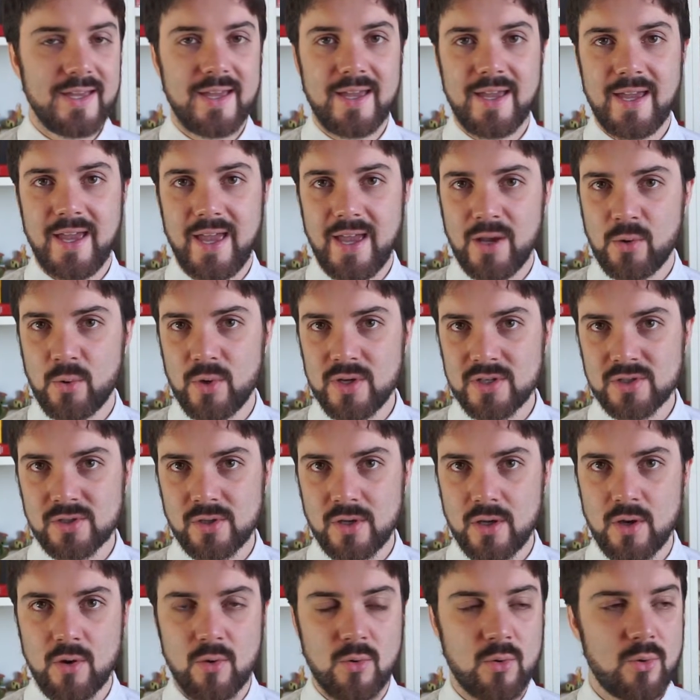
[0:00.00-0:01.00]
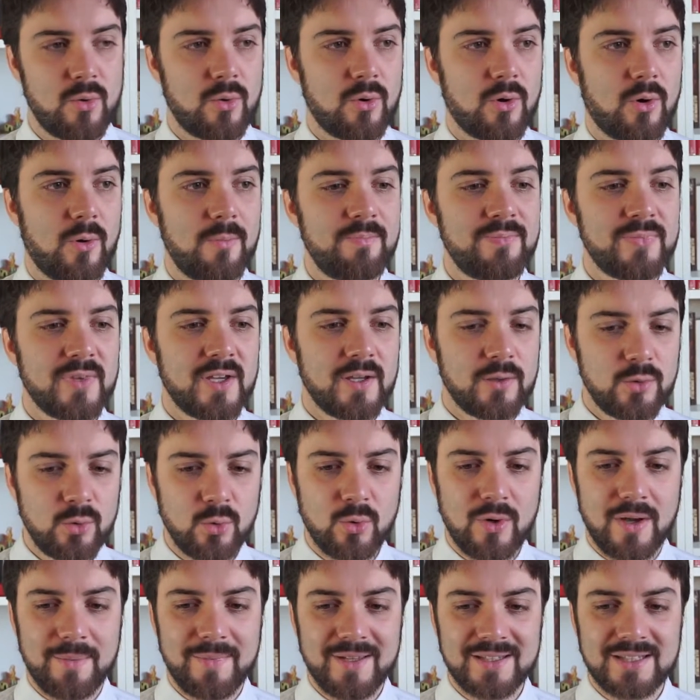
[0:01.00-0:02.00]
E, e questo è uno.
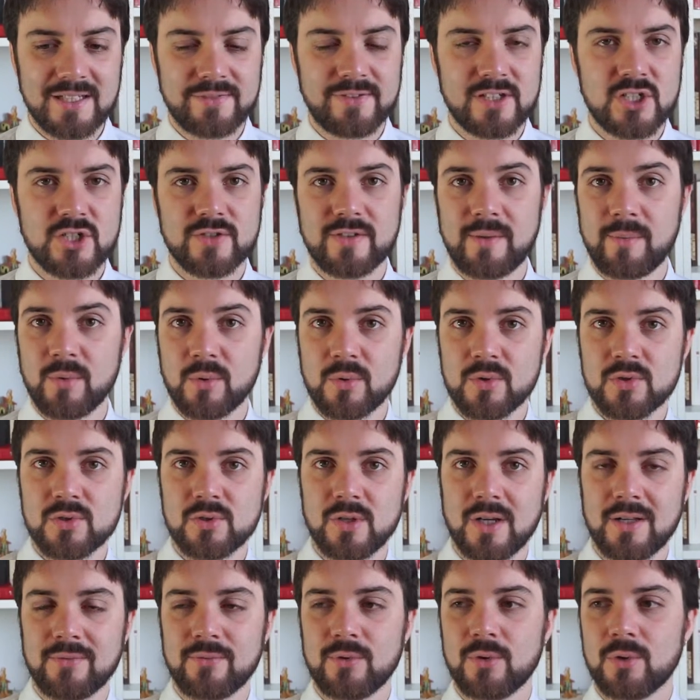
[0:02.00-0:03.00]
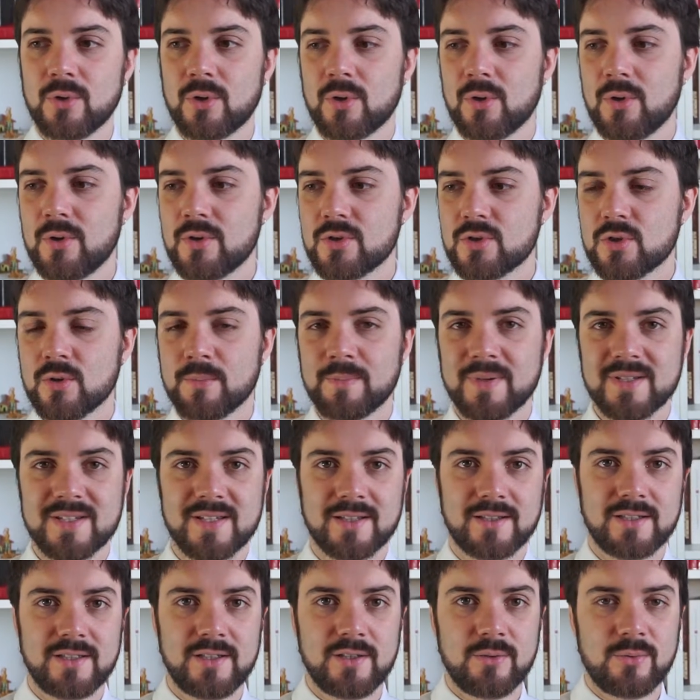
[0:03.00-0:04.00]
Due, mentre facevamo questo lavoro, sono
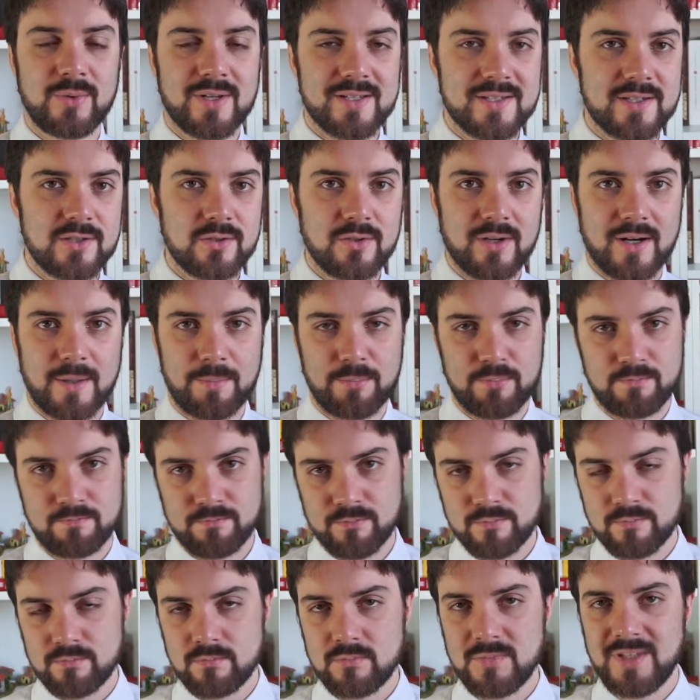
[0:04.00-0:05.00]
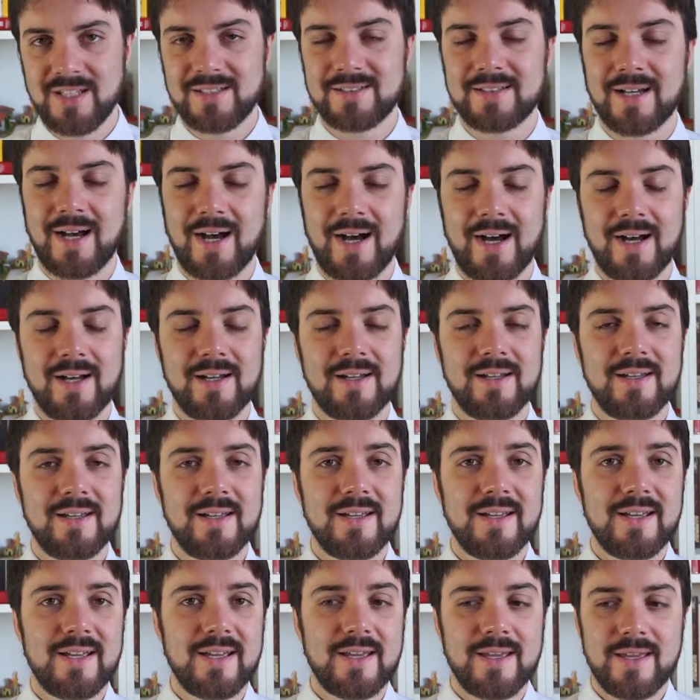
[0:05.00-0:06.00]
passati una signora d'età
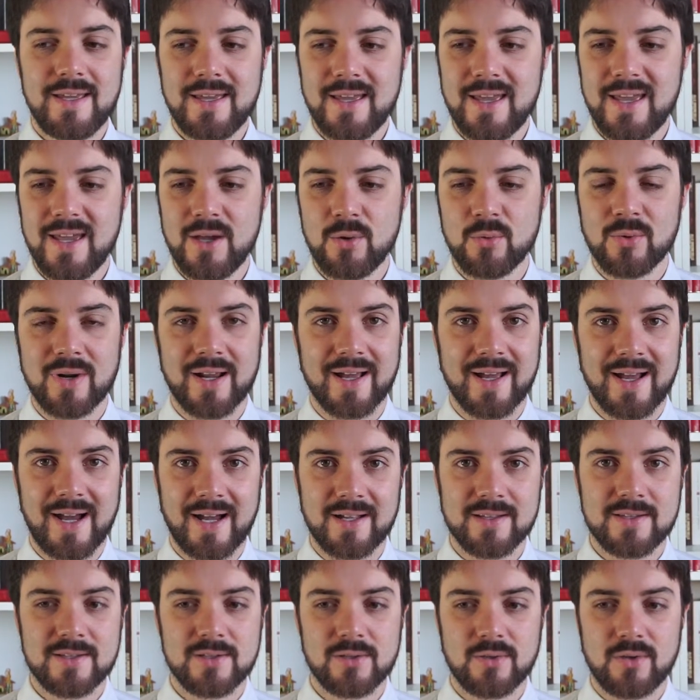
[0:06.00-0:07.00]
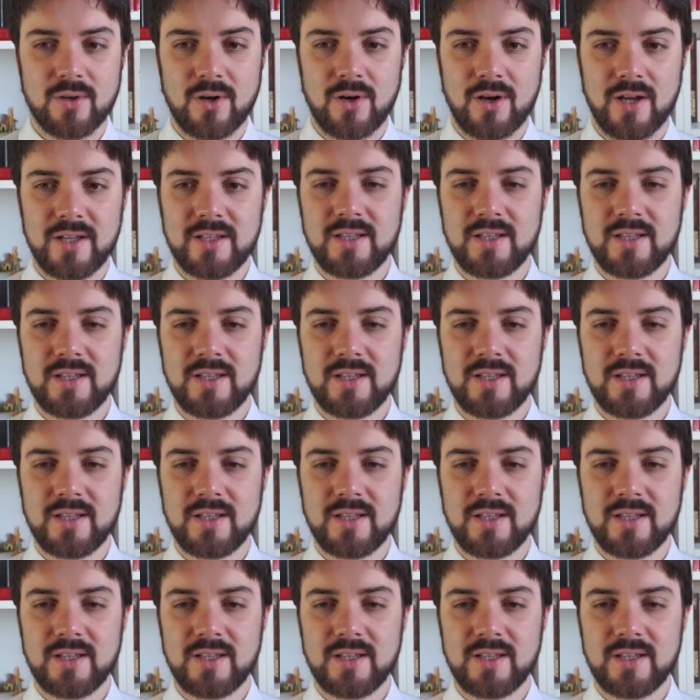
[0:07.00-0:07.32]
e un ragazzo, no?